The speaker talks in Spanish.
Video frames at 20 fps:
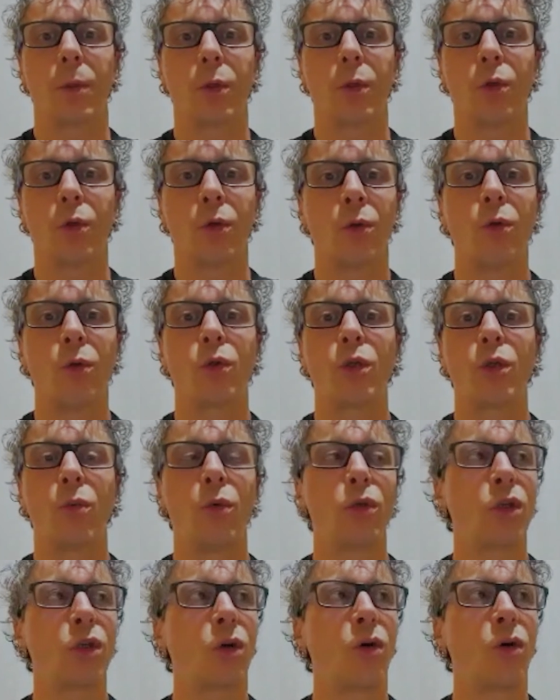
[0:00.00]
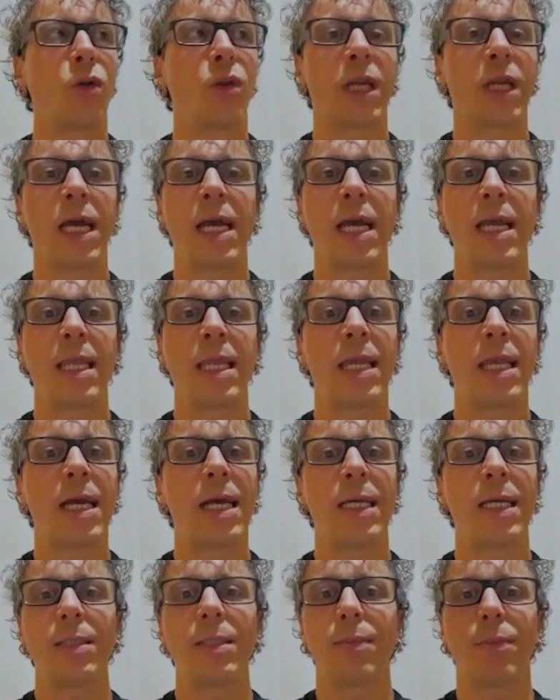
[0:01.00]
yo lucho mucho contra
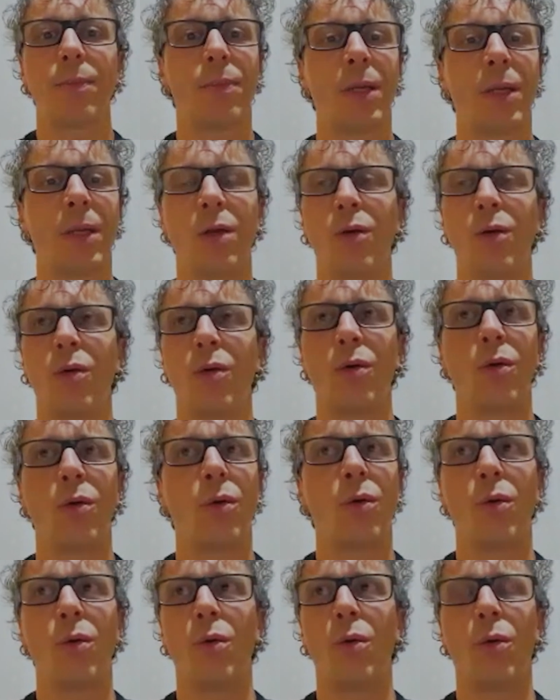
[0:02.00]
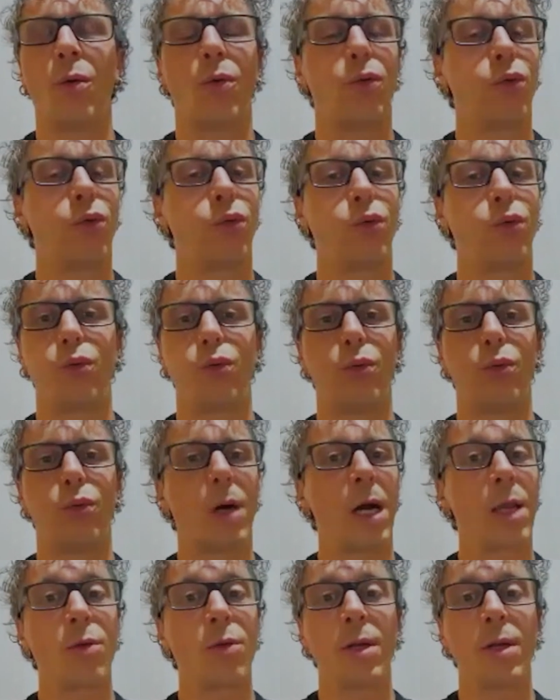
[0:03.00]
ellas, pero
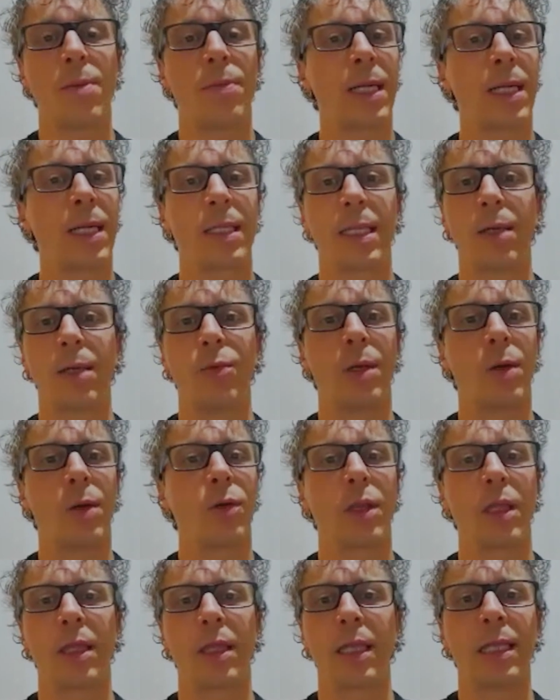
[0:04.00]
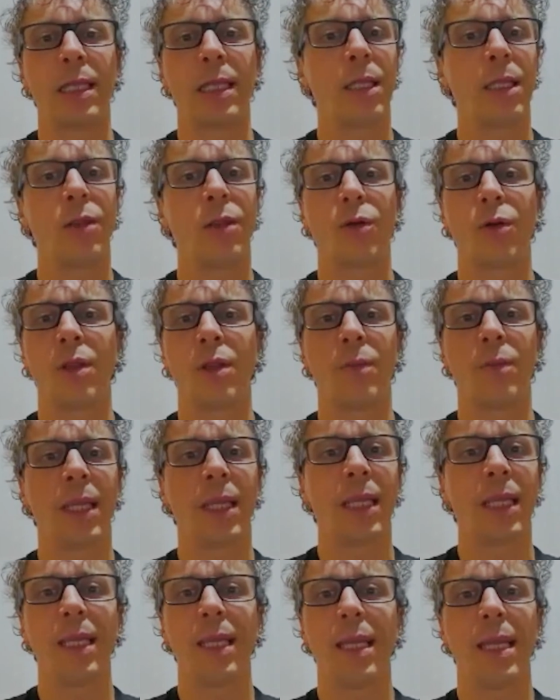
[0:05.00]
hay una parte, una vocecita dentro de
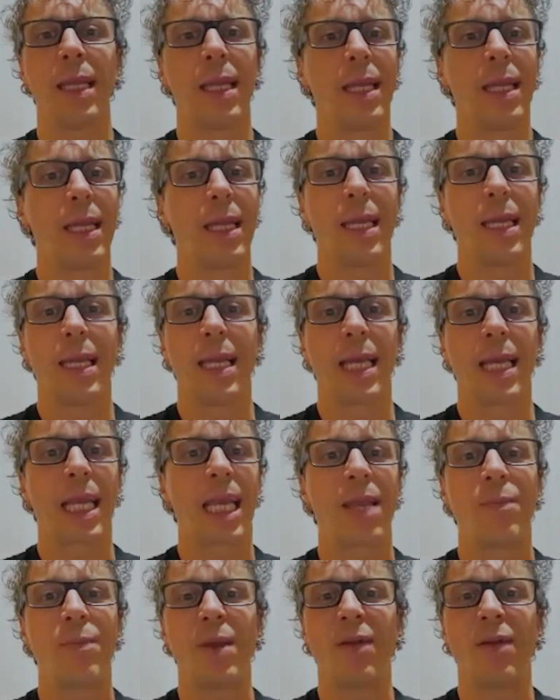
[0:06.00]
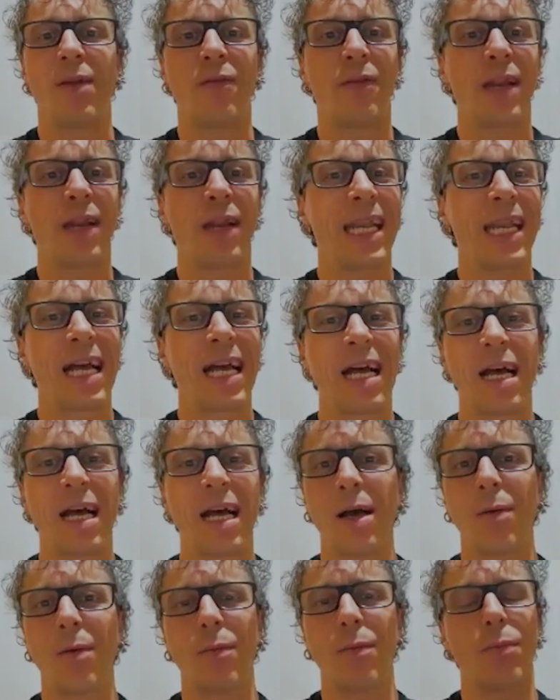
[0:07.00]
mí que me
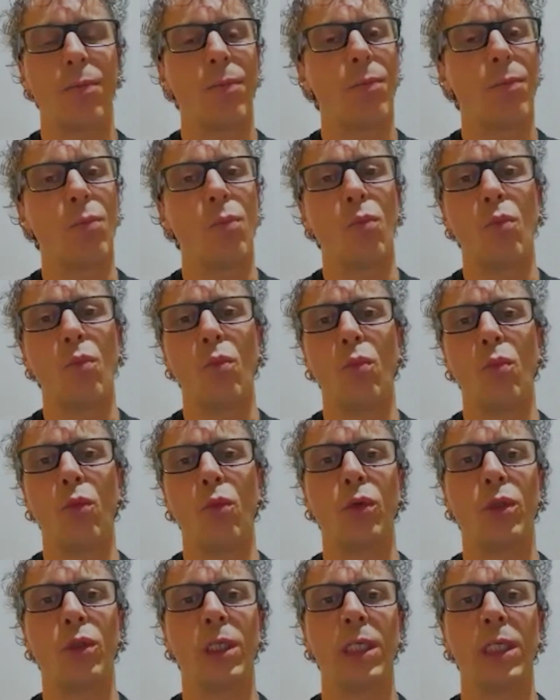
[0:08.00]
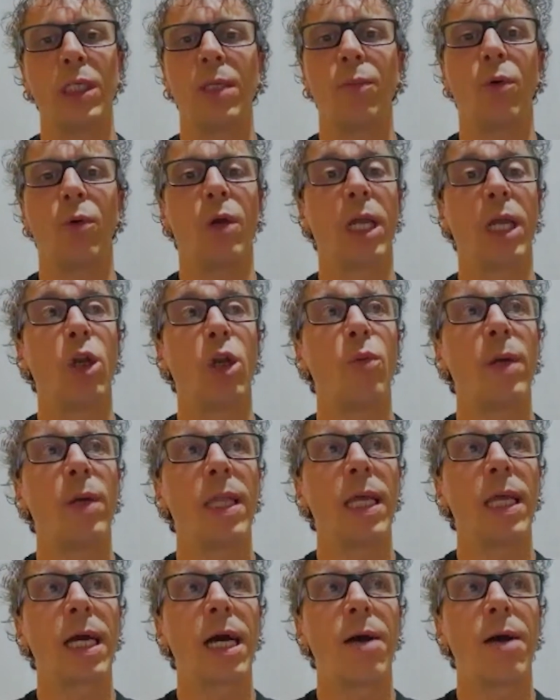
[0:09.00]
frena muchísimo y no me
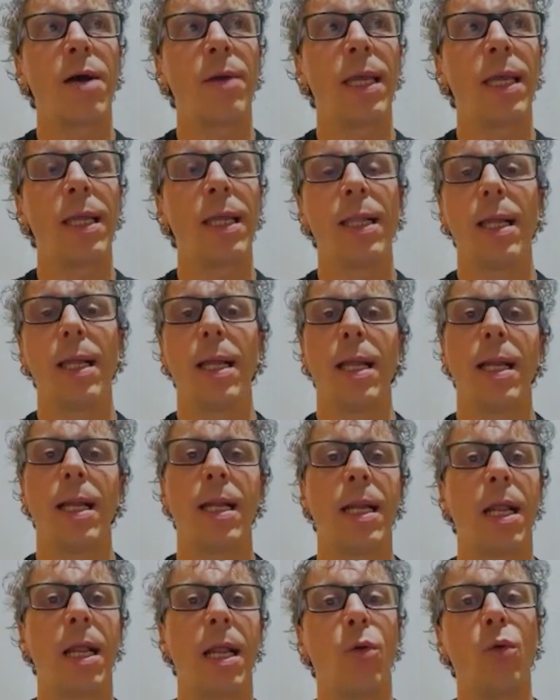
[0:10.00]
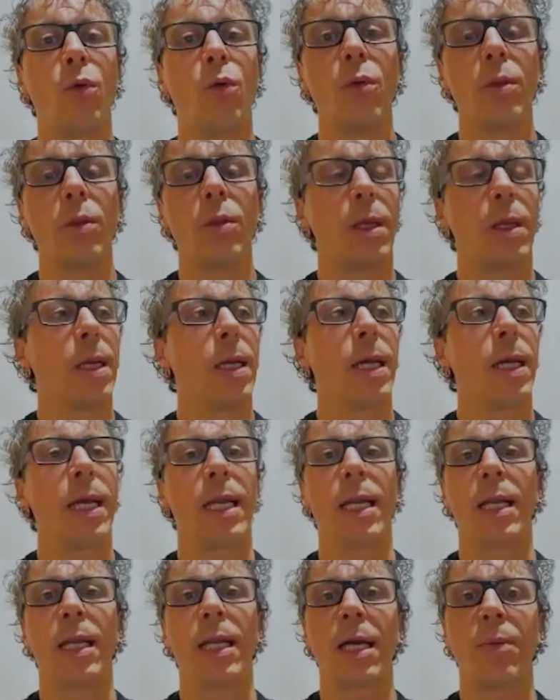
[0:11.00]
deja ver la luz
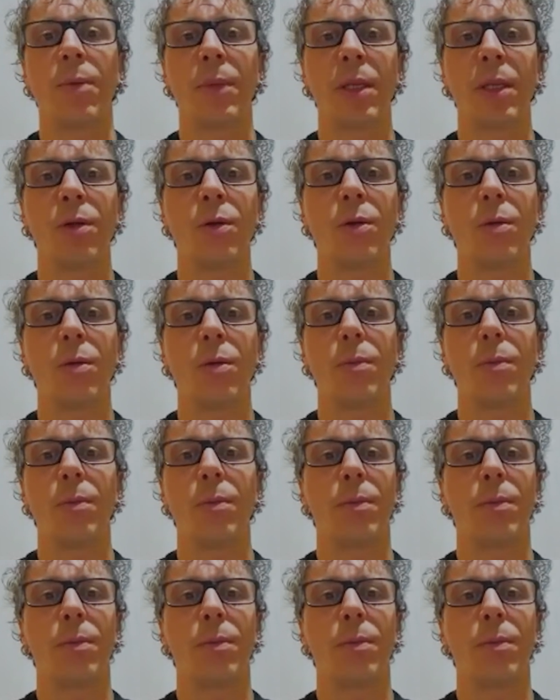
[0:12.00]
en el camino